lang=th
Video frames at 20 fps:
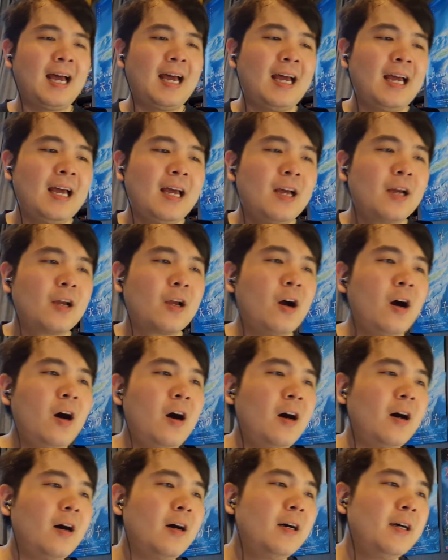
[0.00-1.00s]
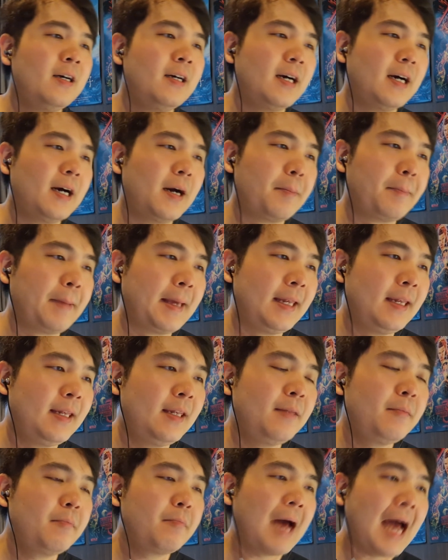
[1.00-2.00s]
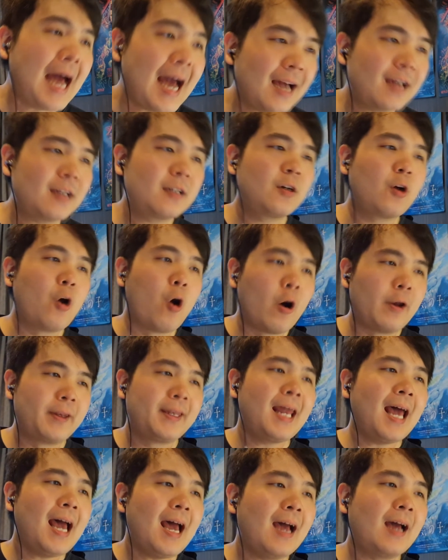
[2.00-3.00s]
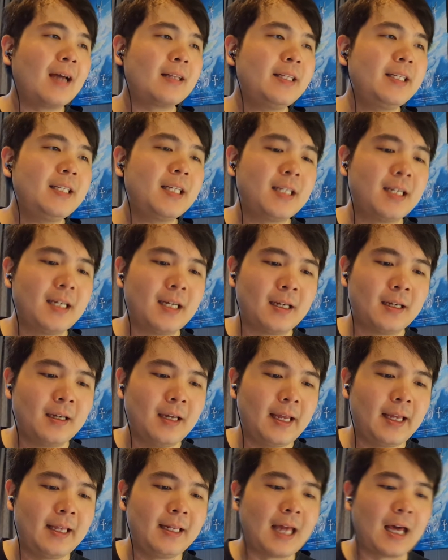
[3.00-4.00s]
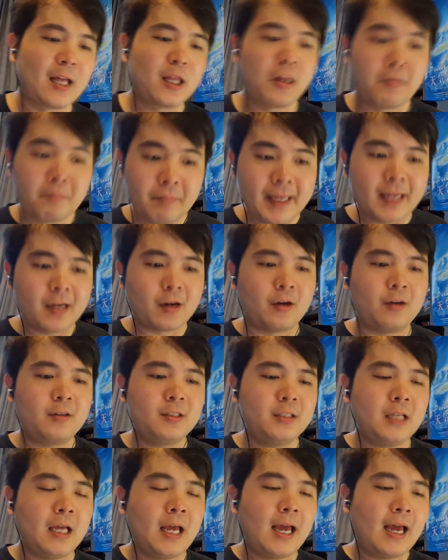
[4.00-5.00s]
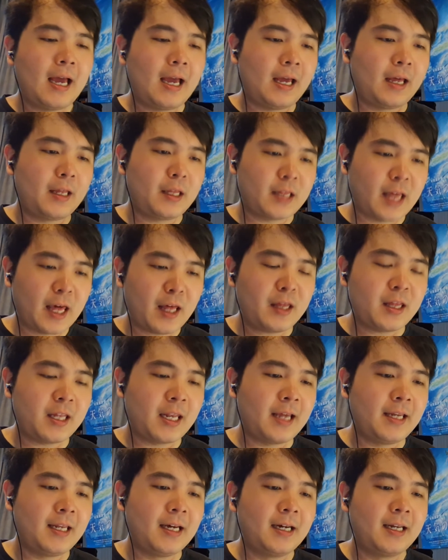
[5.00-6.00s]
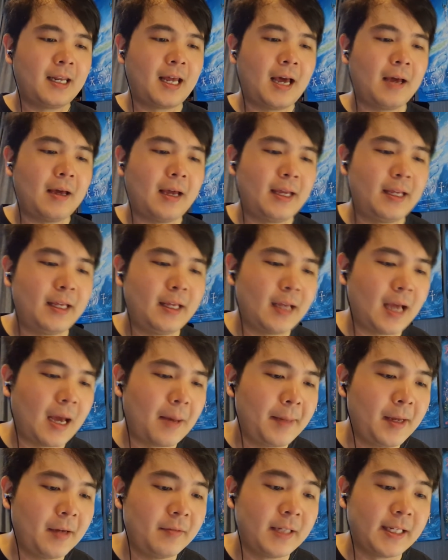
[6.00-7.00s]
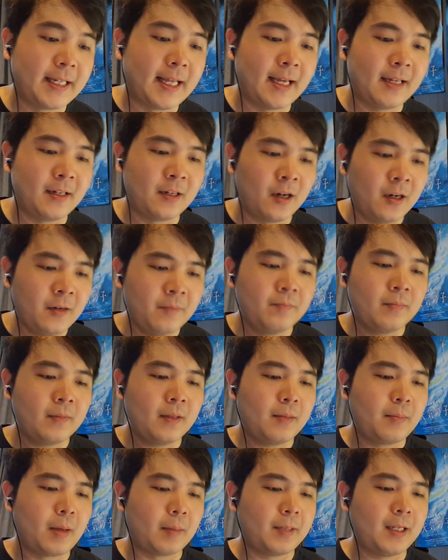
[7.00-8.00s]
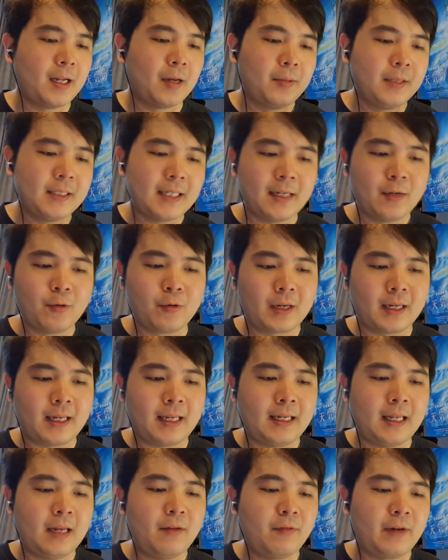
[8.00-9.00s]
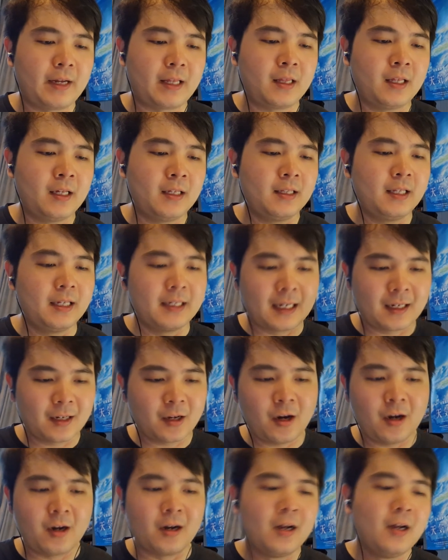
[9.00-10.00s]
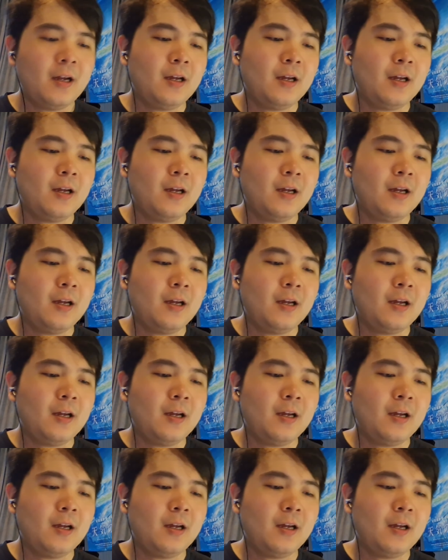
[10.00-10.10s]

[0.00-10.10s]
ฮะ ก็เป็นภาคก่อนหน้าที่จะถึง ไอ้หนังซอมบี้ ของเอ่อสไนเดอร์ นะฮะ ไออาร์มี่ออฟเดอะเดเนาะแบบที่เราเพิ่งได้ดูกันใน Netflix ซึ่งเรื่องนั้นก็